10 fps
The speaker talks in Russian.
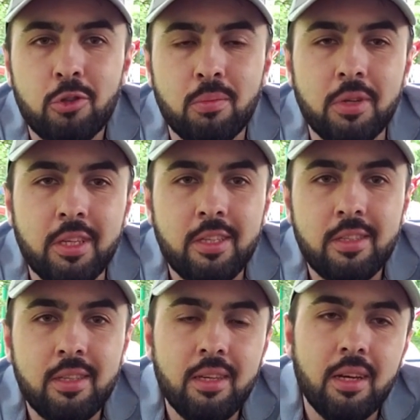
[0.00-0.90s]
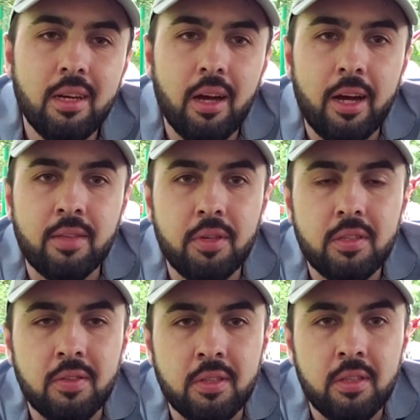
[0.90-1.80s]
чтобы нести
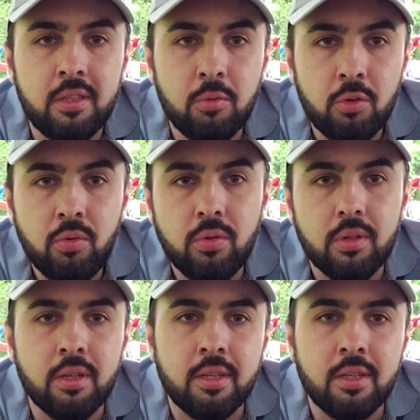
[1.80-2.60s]
ответственность за семью,